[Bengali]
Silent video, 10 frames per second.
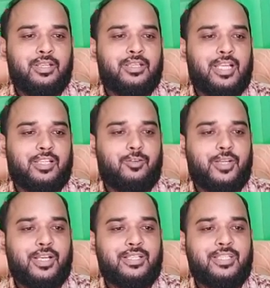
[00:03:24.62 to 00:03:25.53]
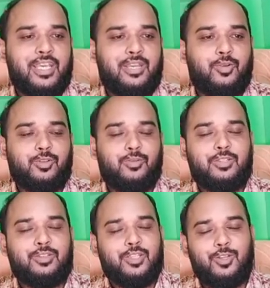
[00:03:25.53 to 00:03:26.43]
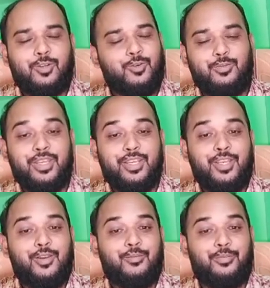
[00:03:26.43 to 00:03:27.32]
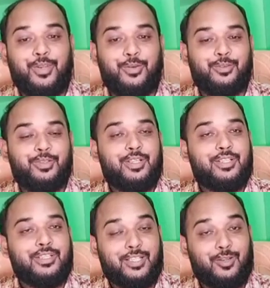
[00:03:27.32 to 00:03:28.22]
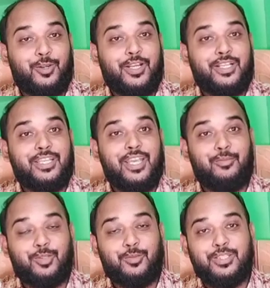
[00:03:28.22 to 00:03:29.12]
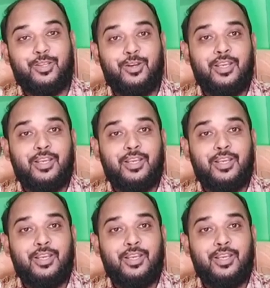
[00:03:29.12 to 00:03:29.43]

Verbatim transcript: সাধারণ লোকের কাছে এই মতবাদ ছিল খুবই প্রিয় সাধারণ লোকের কাছে এই মতবাদ ছিল